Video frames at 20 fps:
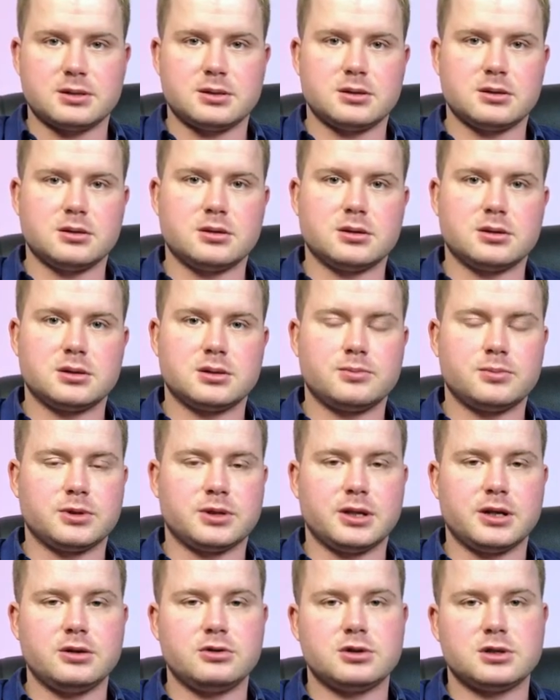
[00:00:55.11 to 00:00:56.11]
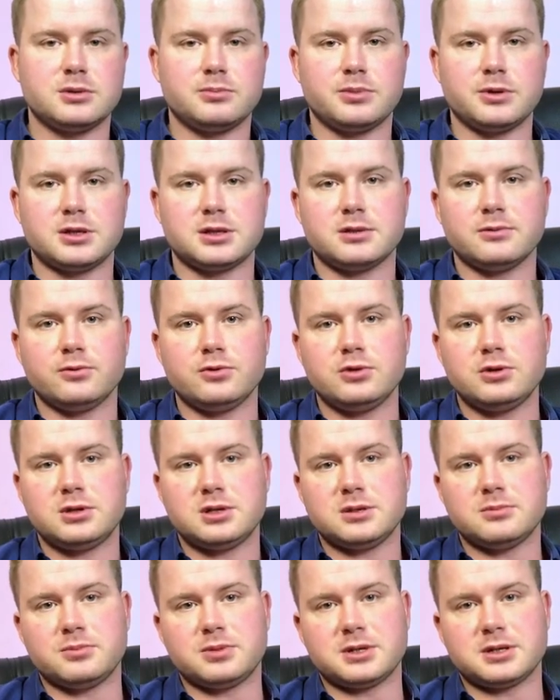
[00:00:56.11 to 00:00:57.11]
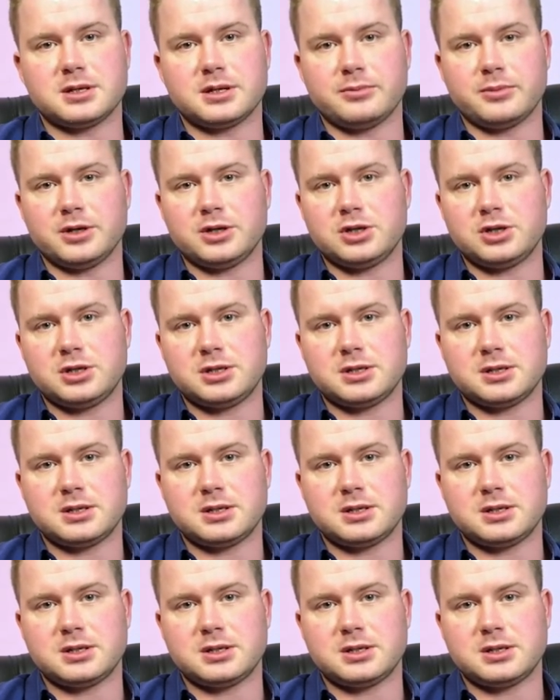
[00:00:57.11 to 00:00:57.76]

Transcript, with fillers: э, пытаются присвоить и присобачить